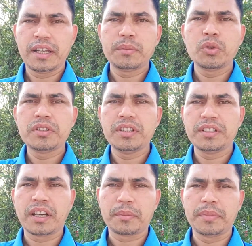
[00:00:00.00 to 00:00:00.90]
এর
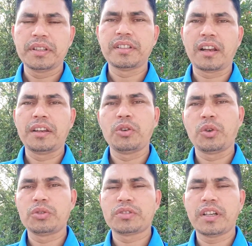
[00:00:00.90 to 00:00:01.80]
মধ্যেই থাকবে জ্বালানি
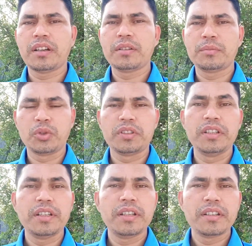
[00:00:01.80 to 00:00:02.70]
খরচটা
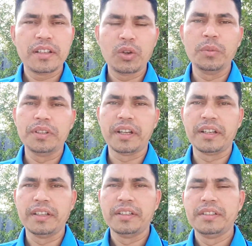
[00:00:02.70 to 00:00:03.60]
প্রতি
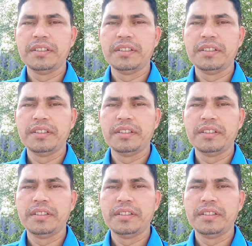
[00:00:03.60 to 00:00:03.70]
কিলোমিটারে